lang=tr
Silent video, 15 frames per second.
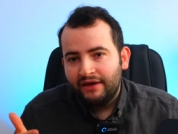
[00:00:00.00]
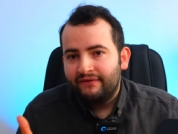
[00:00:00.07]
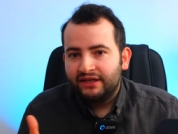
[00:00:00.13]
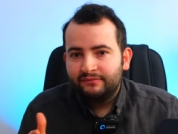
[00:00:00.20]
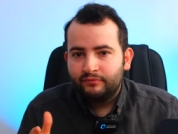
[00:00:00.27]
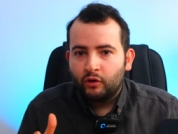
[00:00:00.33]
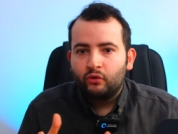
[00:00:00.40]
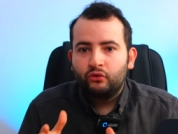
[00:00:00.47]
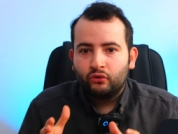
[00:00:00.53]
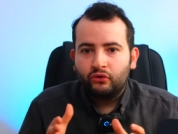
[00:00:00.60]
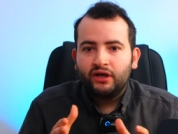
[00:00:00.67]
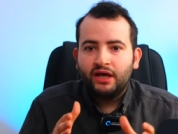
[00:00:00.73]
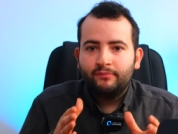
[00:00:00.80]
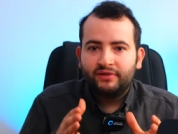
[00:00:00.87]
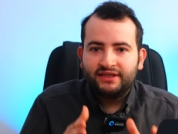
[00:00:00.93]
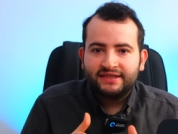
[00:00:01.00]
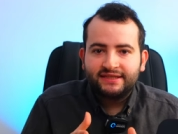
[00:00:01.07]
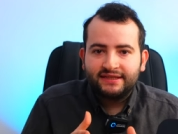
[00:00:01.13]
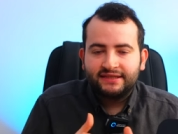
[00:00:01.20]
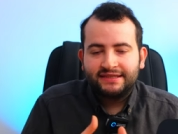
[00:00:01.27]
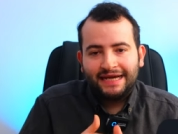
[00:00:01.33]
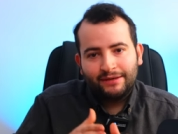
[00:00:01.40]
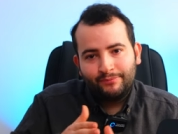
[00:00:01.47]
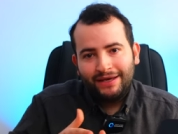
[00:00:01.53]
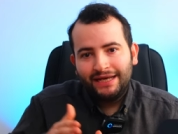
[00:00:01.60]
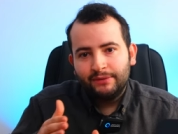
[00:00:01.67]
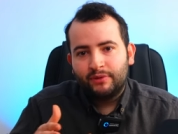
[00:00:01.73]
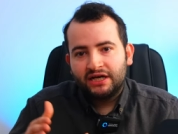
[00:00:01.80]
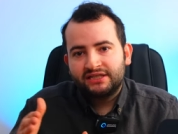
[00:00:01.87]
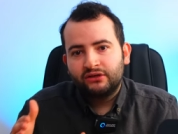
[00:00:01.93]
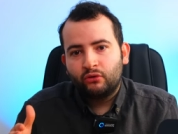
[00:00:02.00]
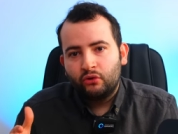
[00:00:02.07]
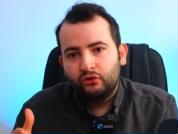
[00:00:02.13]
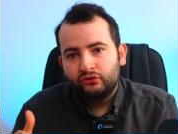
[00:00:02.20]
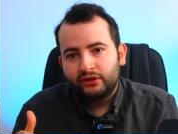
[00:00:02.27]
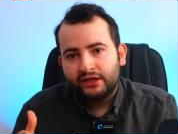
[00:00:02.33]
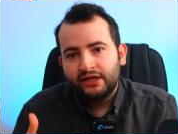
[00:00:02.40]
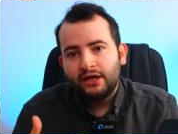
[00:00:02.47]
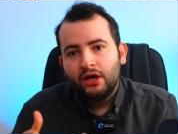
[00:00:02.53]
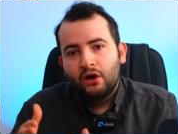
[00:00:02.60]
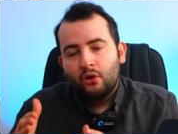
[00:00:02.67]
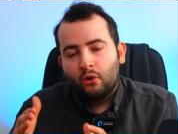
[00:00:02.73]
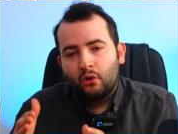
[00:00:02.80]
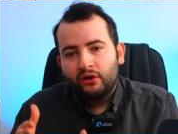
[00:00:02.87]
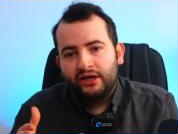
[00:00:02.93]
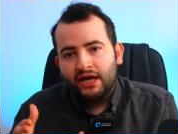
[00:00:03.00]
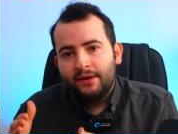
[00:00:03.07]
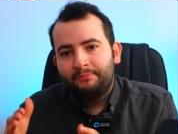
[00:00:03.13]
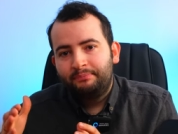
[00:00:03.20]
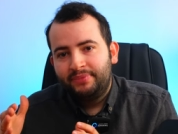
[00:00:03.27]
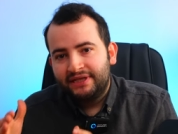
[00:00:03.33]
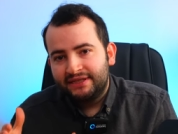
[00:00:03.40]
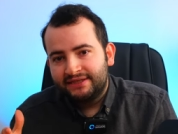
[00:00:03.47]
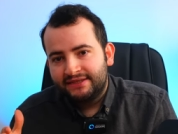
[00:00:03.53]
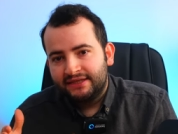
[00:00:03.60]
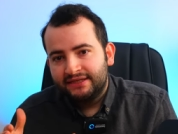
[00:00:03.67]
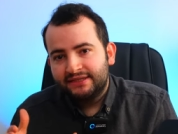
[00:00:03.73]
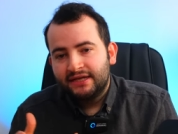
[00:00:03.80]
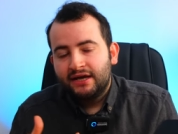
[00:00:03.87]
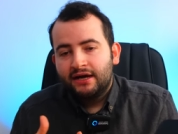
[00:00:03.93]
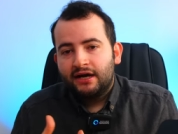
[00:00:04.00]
Evet oyun oynayabilirsiniz. Yani belli başlı oyunları oynayabilirsiniz.